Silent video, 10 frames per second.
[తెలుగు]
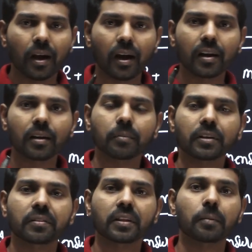ఆల్రెడీ
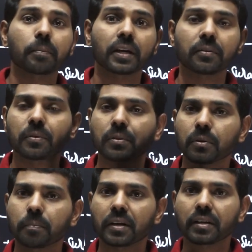మనకు త్రీ పాయింట్ ఓతో
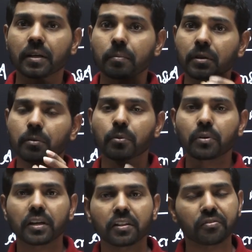పాటుగా మనకు
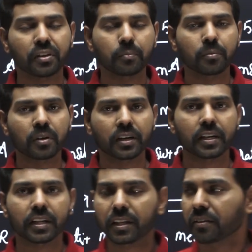బుక్ అనేది ఫ్రీ బుక్లెట్
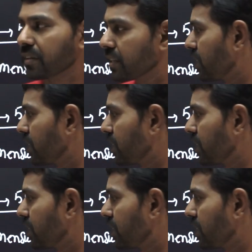అనేది ఇవ్వడం